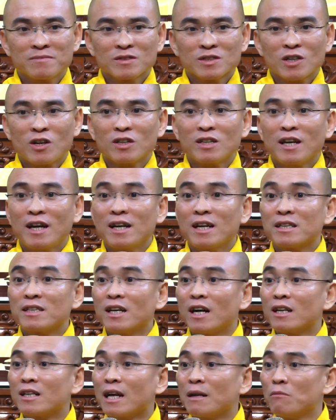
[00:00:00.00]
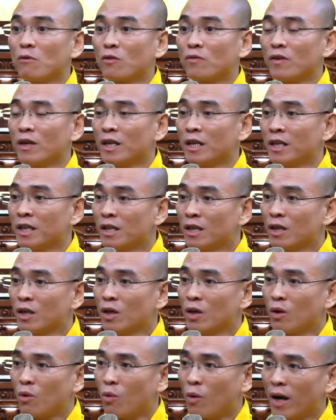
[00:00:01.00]
Có thể là trở thành một vị
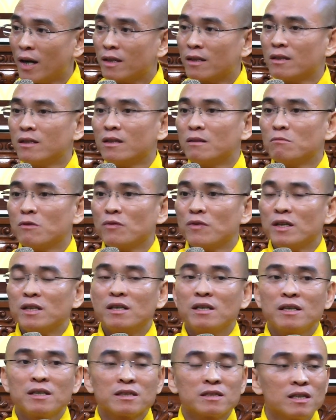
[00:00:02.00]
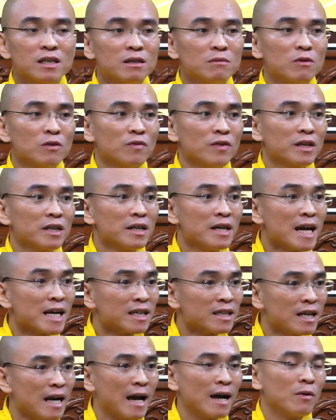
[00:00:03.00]
hòa thượng, một vị thiền sư, một vị
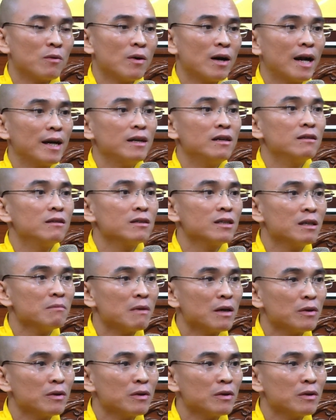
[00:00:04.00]
đắc đạo, ảnh hưởng đến bao